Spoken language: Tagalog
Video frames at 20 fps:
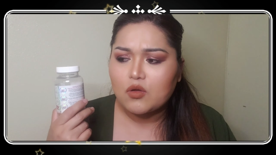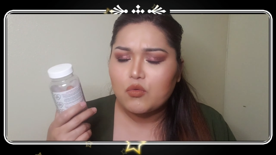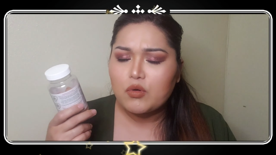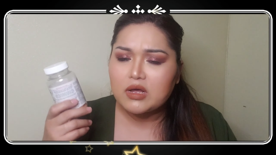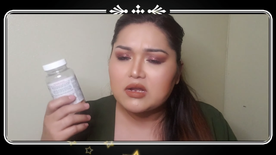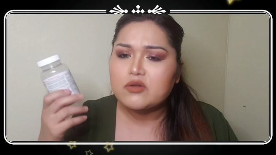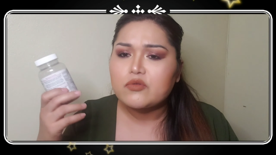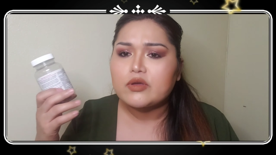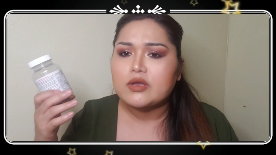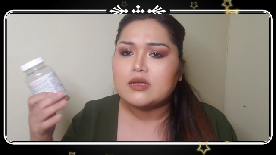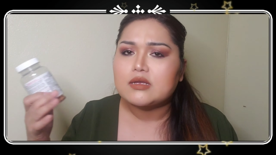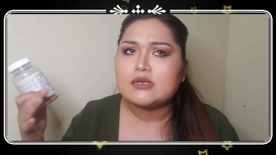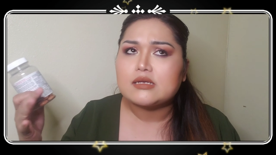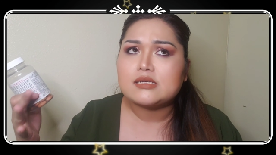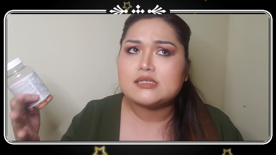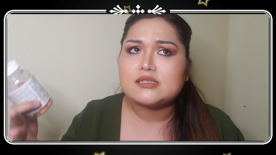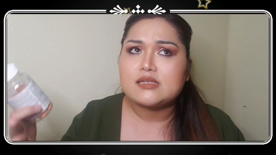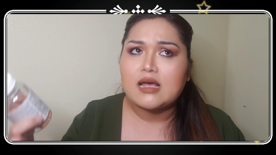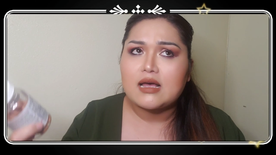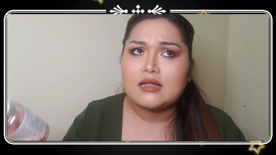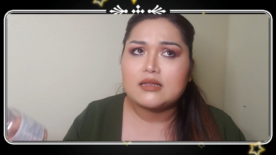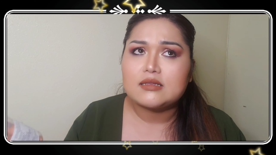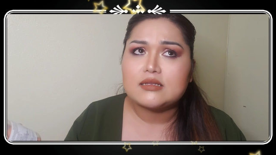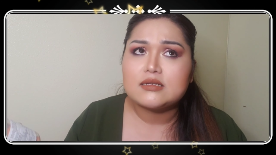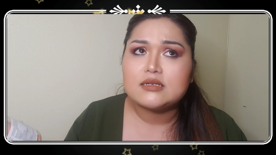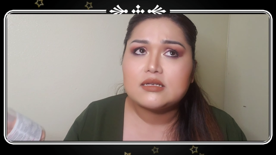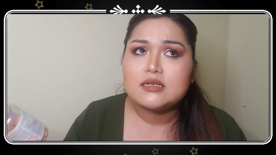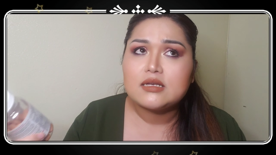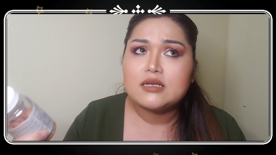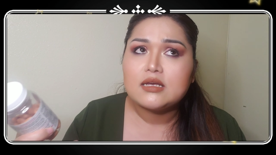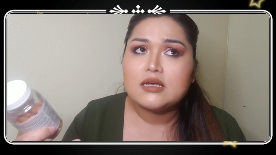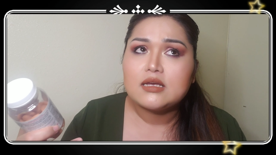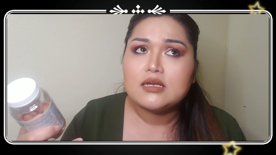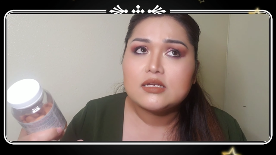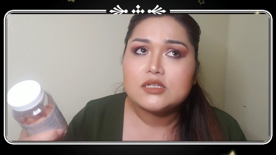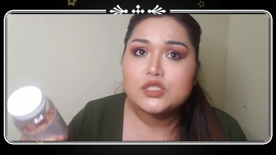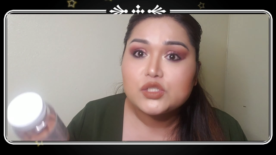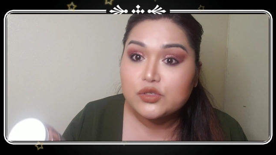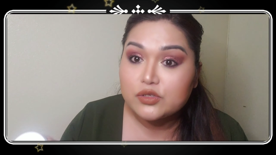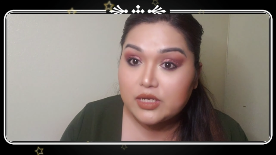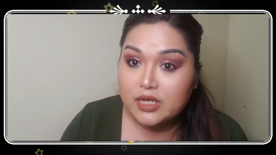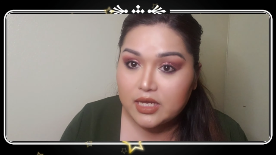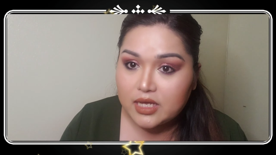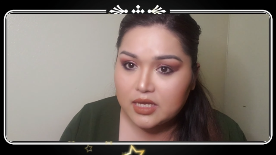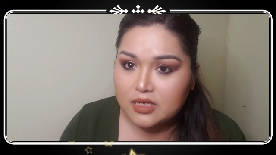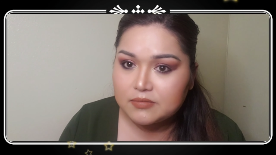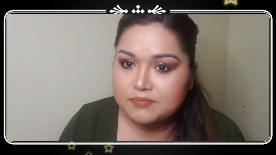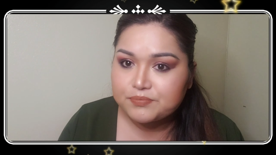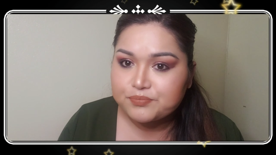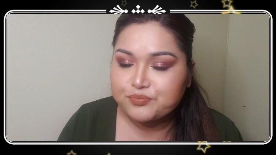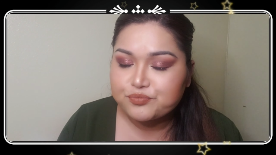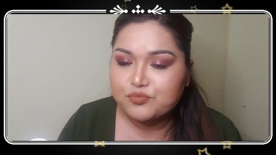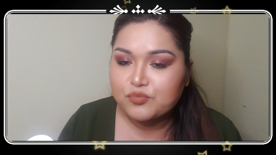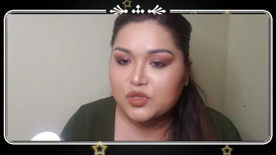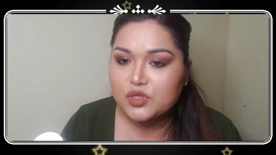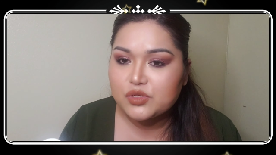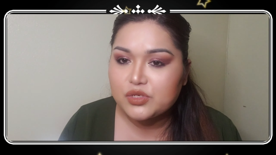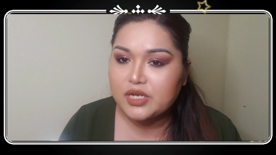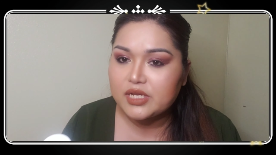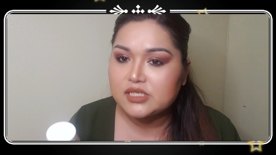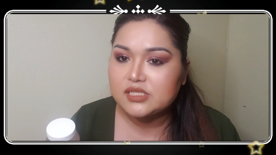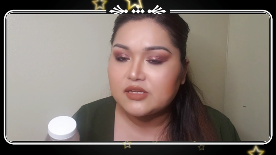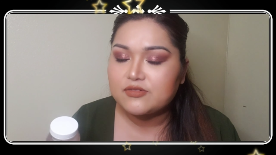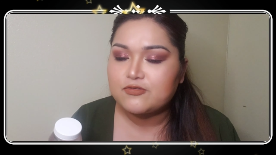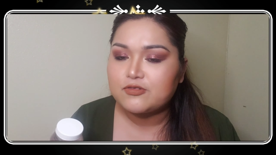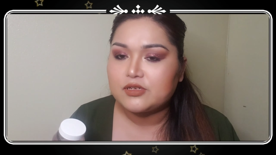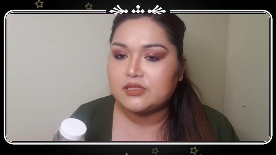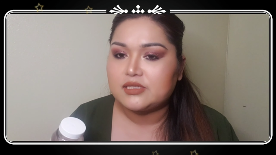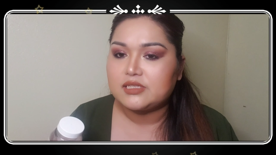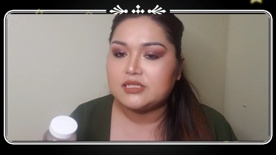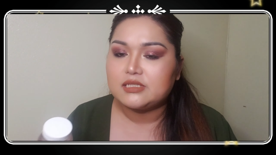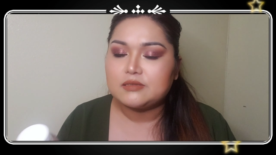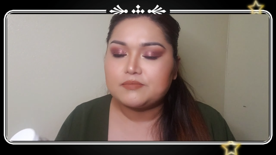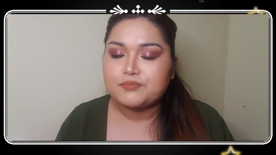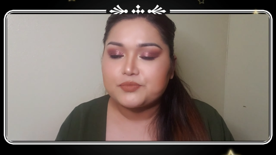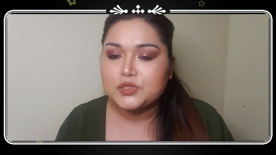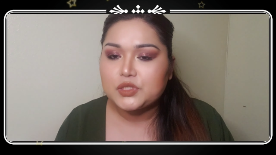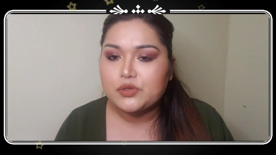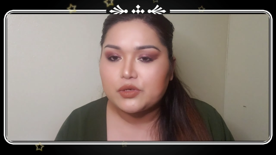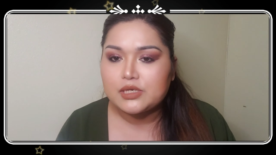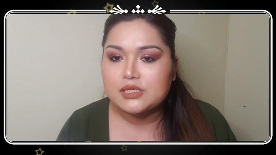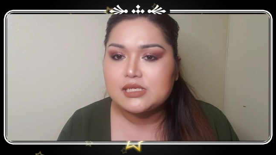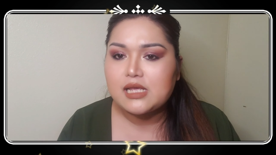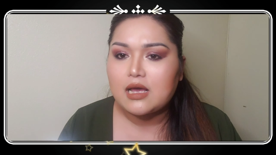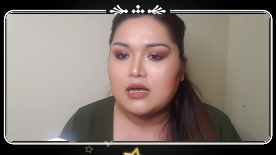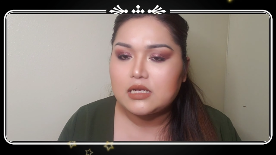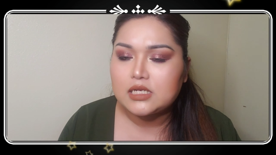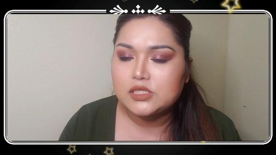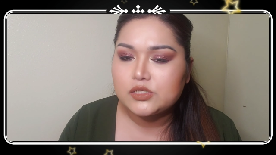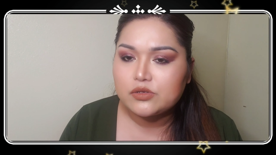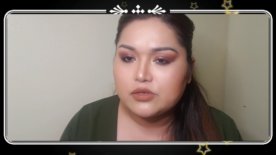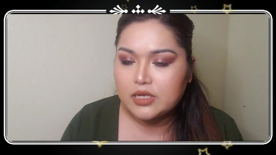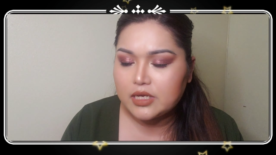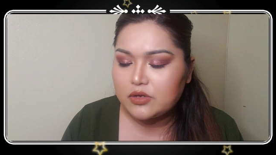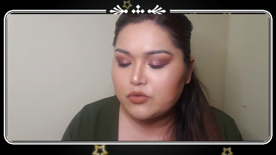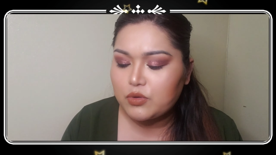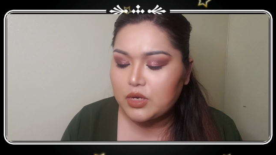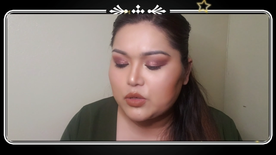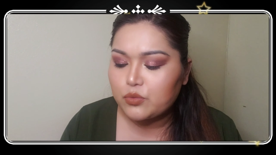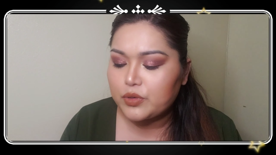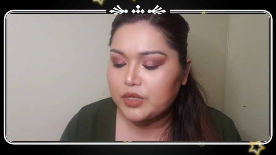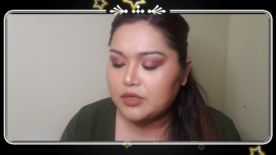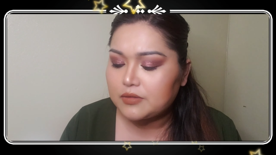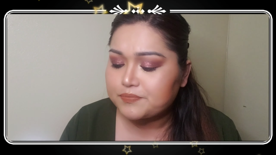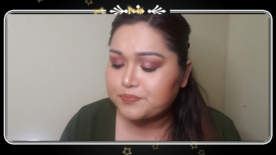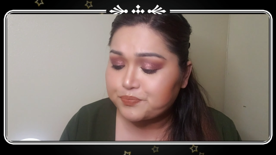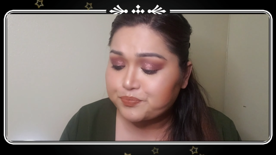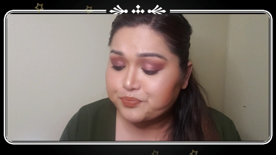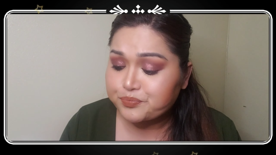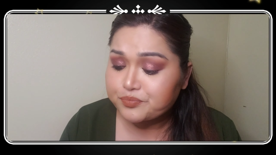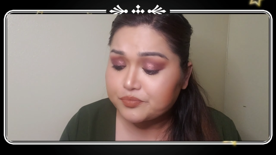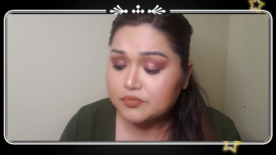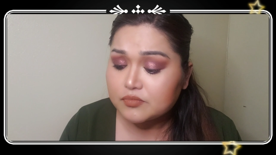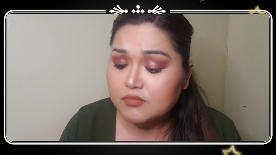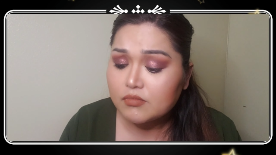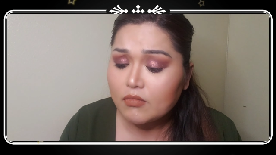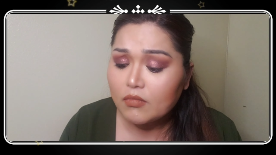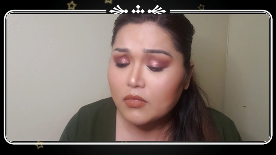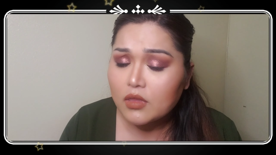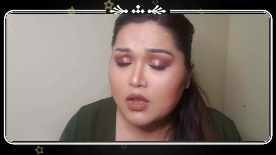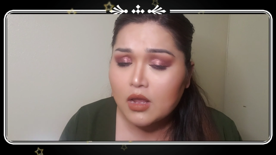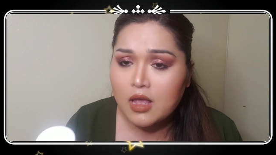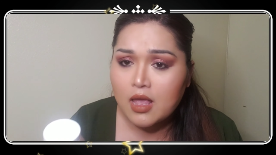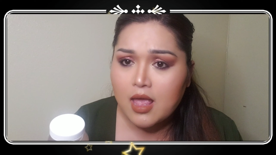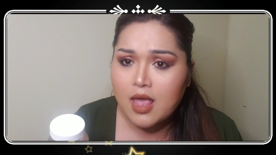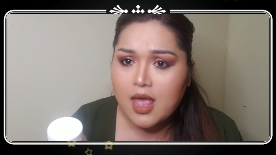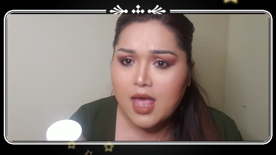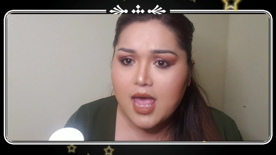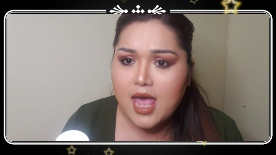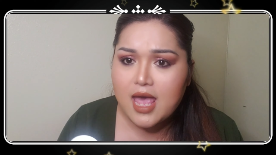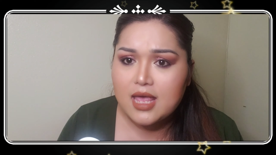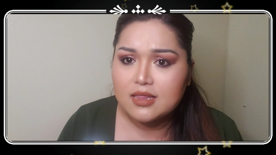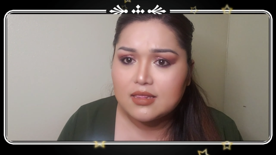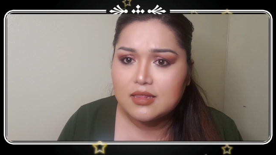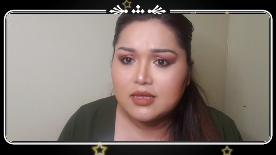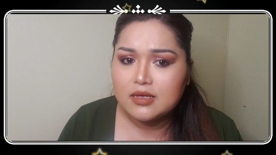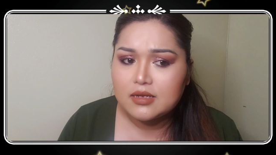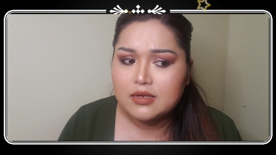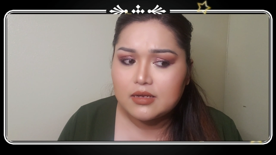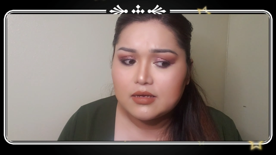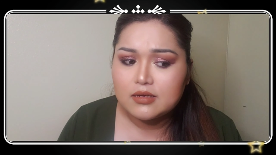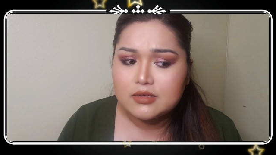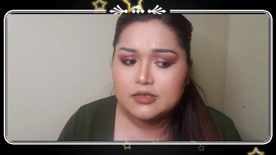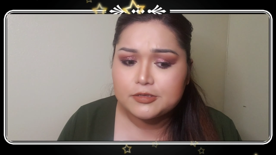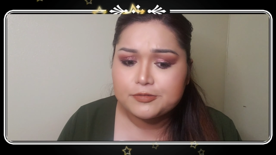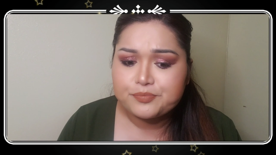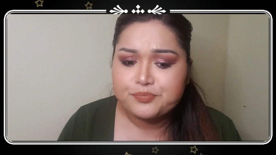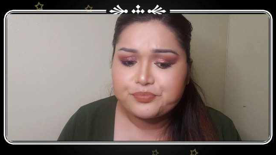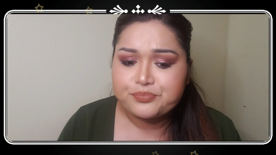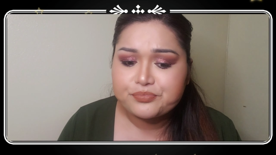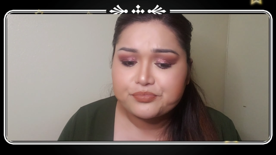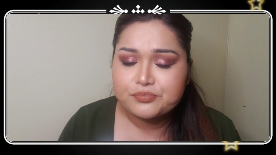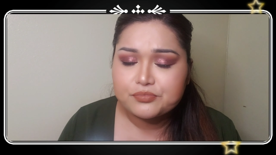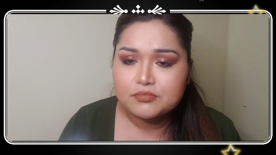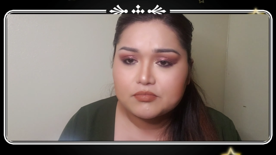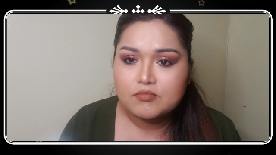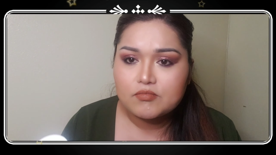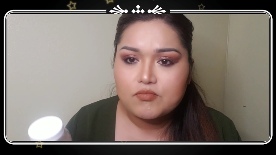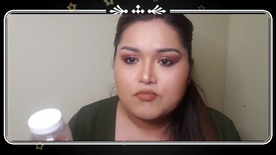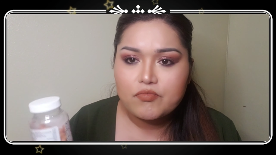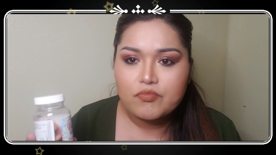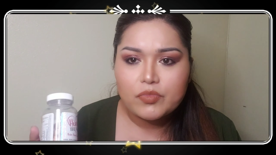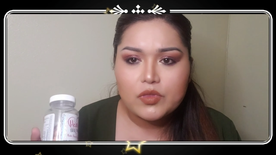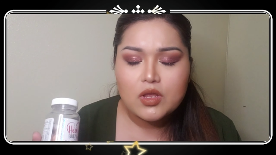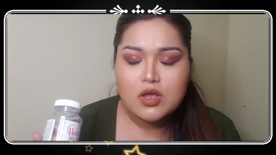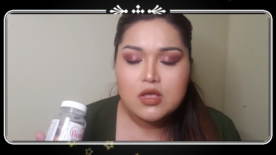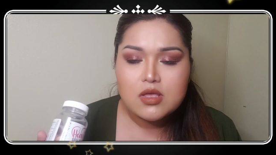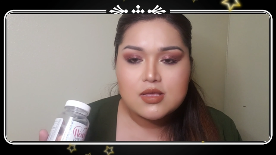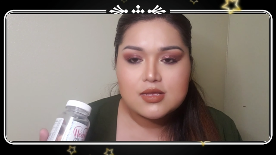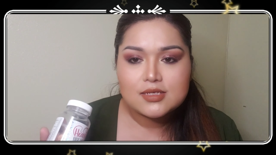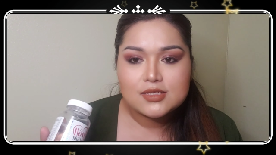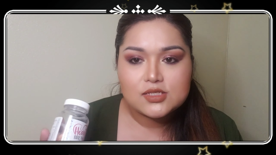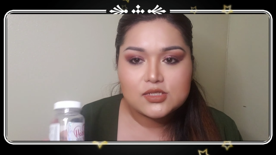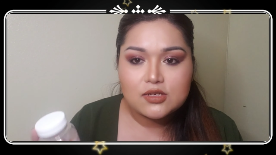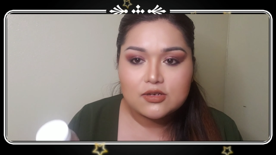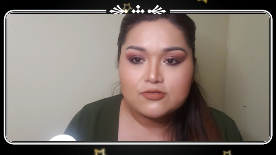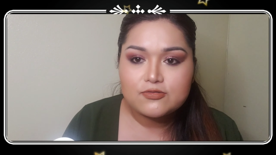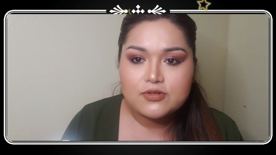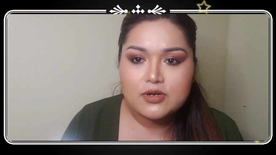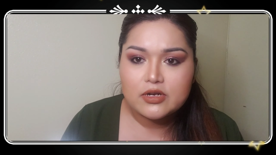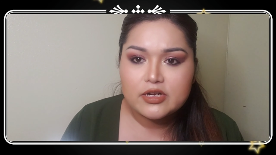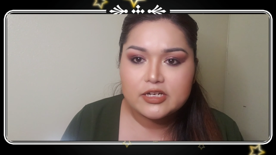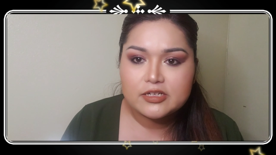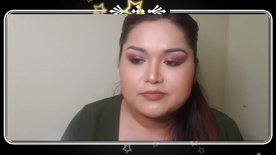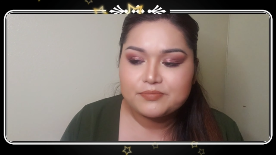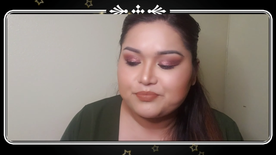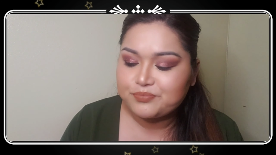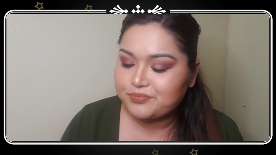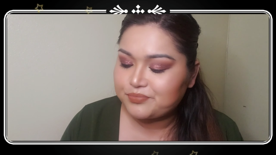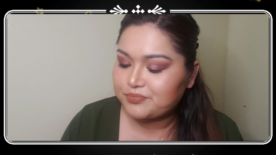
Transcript: One week exactly today. Today is the 14th. So exactly today, one week and then uh, so far